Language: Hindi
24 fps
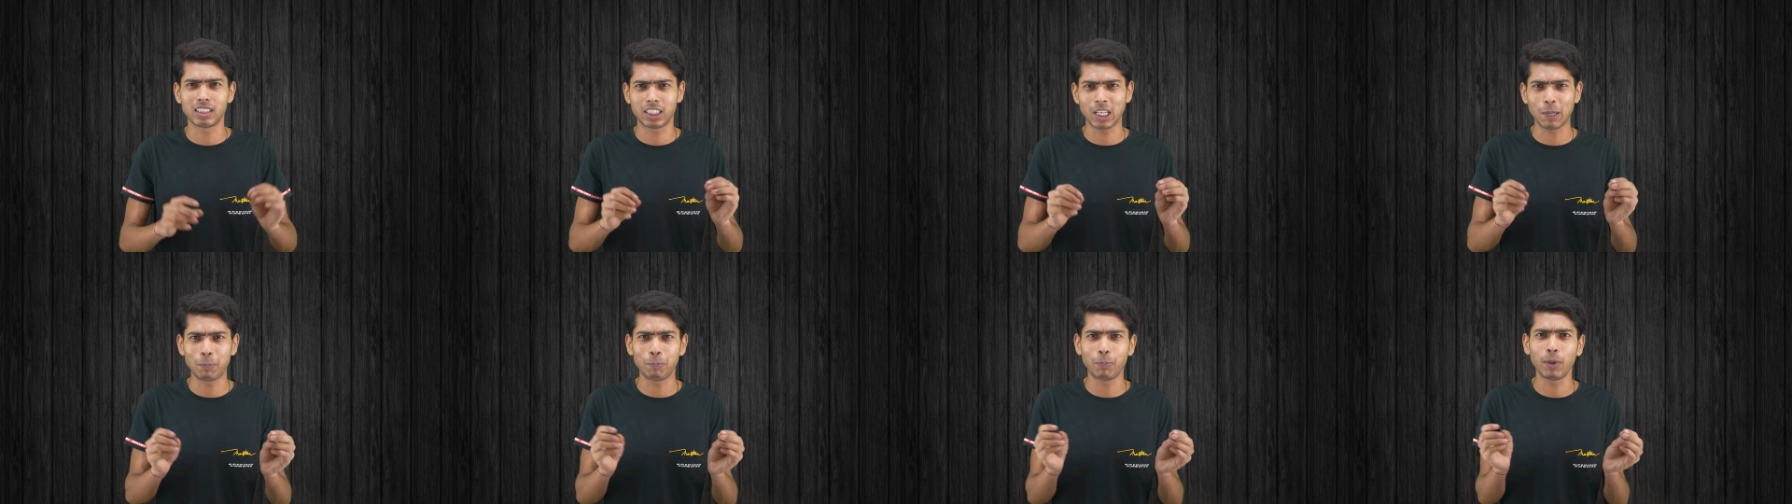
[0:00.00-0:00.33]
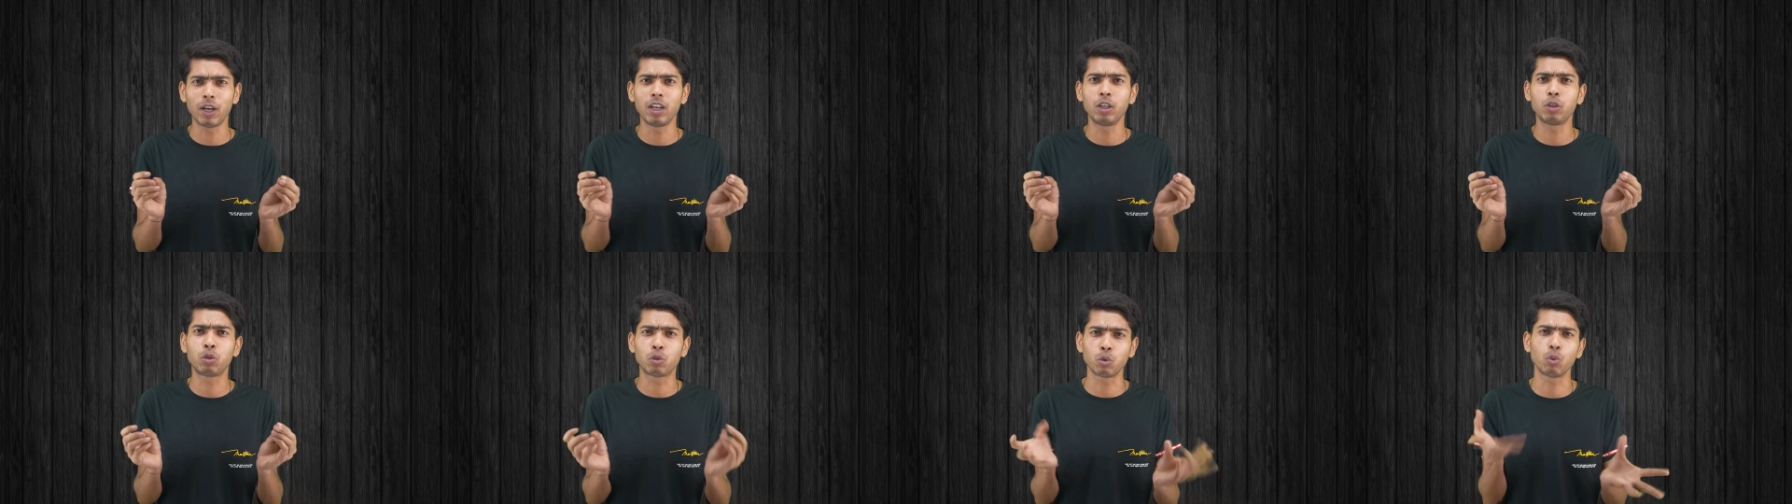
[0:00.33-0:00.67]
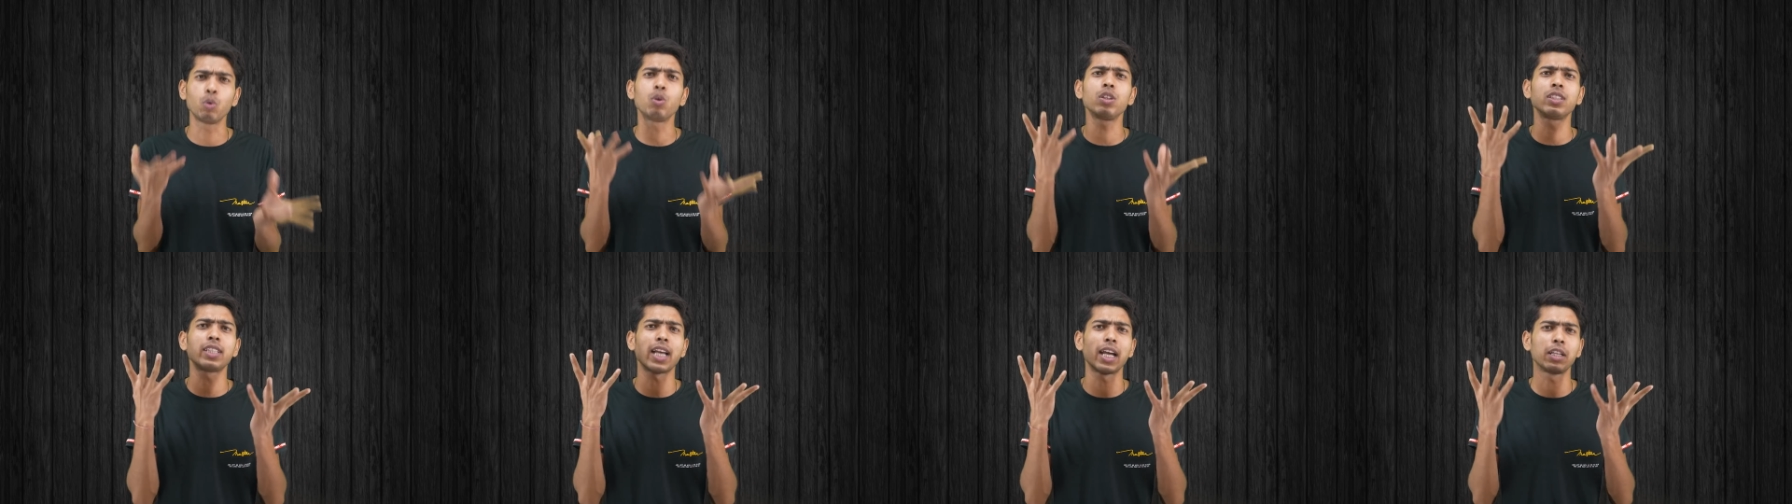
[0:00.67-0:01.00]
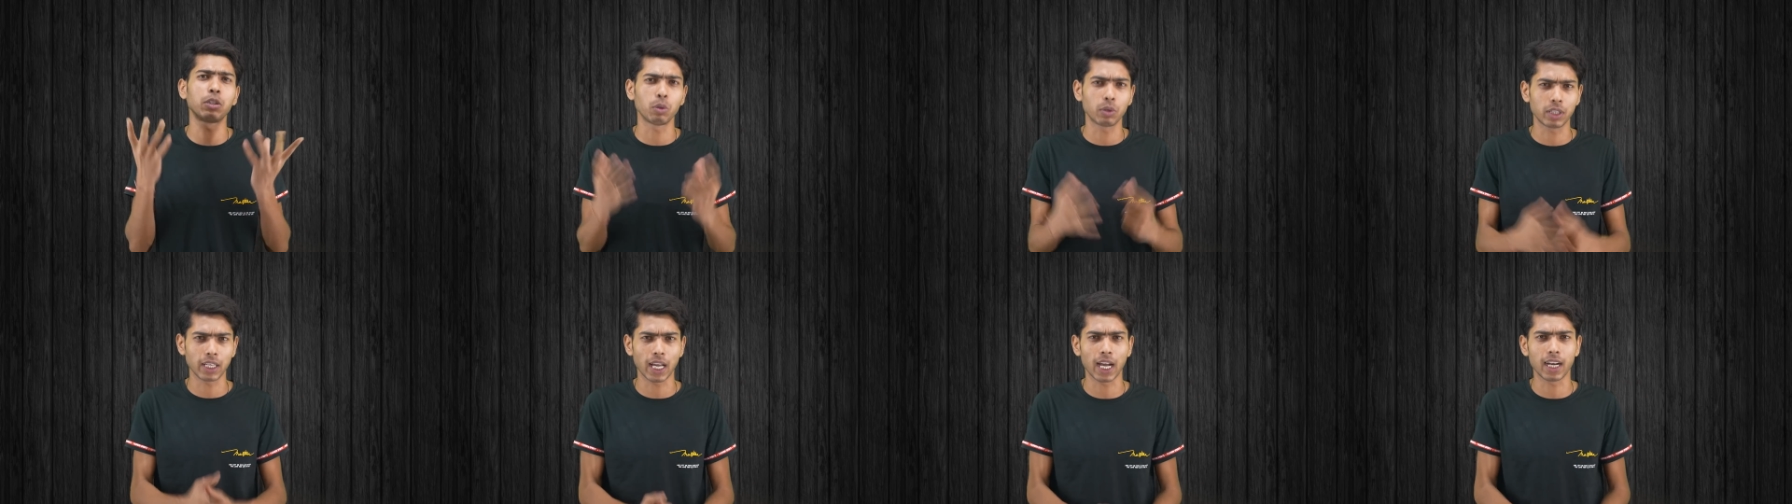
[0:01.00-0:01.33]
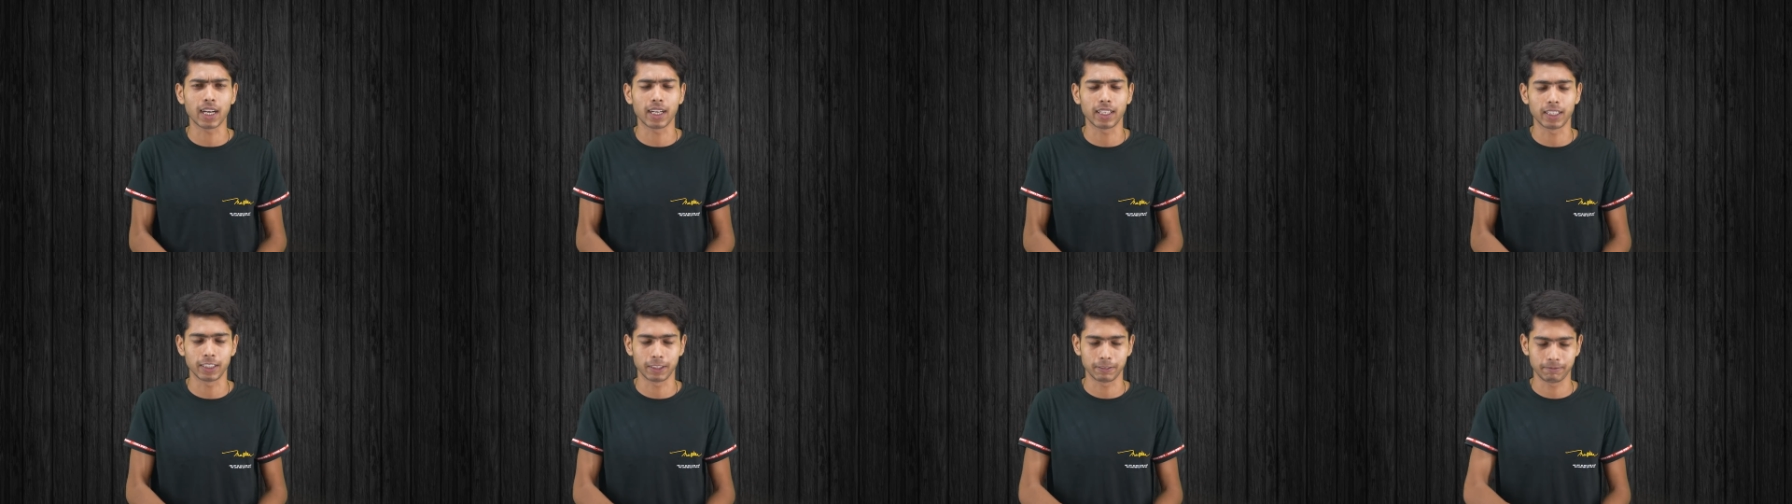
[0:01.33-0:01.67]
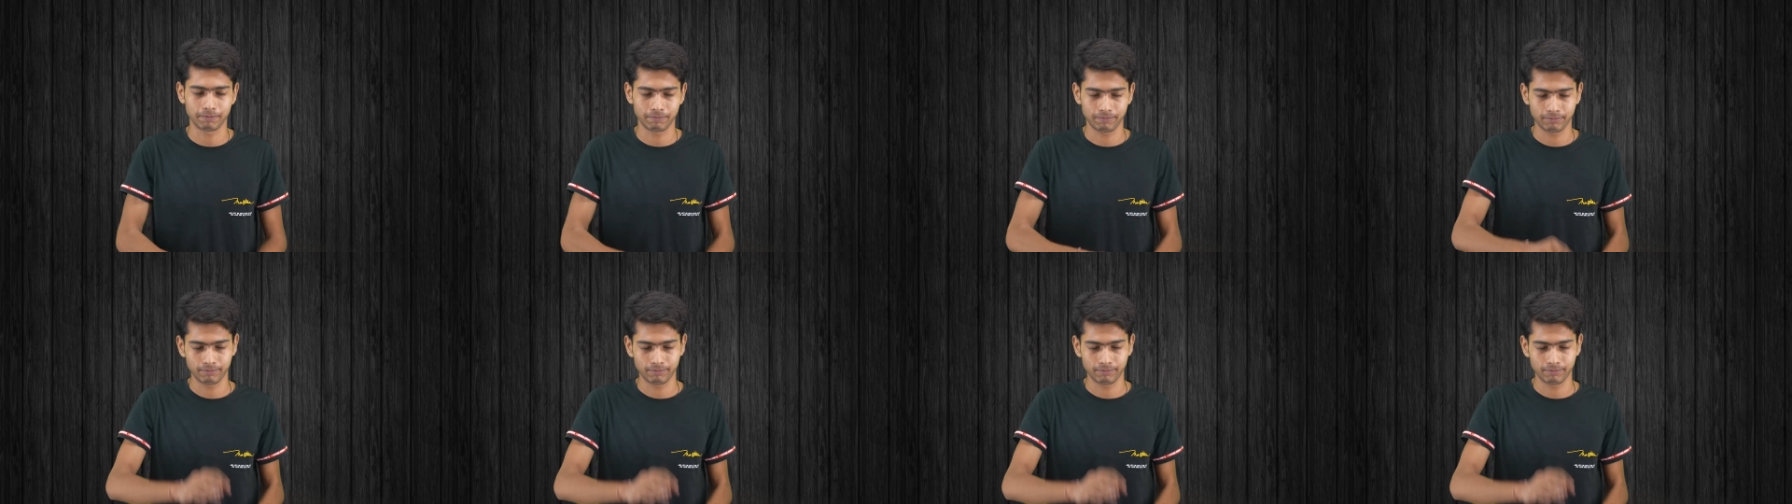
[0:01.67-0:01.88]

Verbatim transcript: चप्पल टूट जाए तो क्या करें